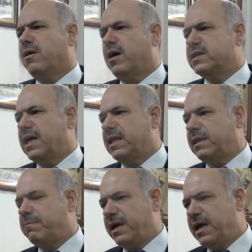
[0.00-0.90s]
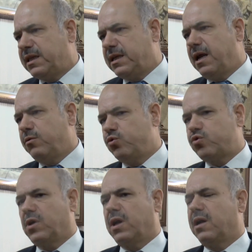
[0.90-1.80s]
Gaziantep'e getiren
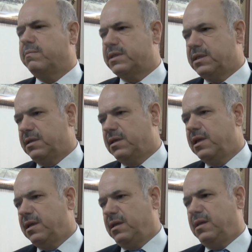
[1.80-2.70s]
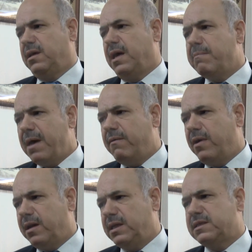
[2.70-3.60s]
ustalarımızın e, emeği
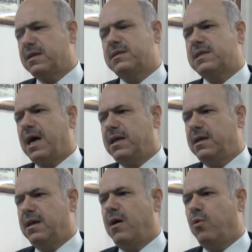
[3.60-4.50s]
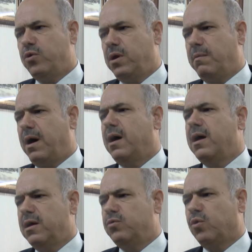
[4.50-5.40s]
var. İnsan sağlığıyla oynama
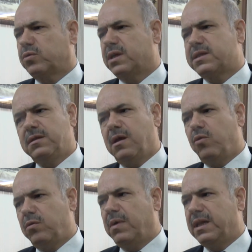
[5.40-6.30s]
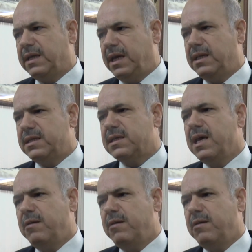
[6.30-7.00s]
noktasında olmalı değiliz.